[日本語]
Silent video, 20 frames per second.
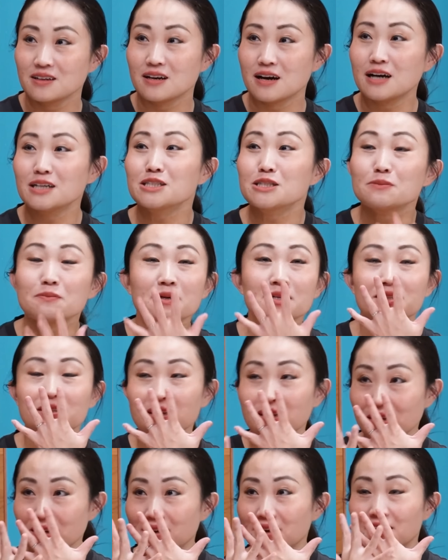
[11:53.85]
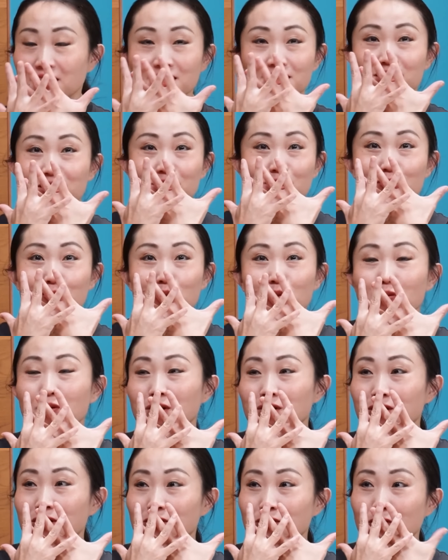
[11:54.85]
初めて アイシーユー の
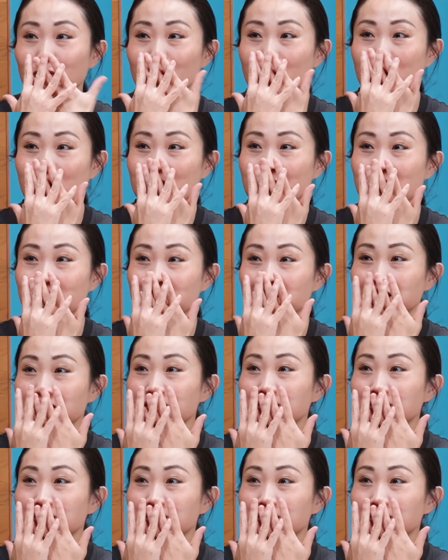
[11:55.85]
方とお話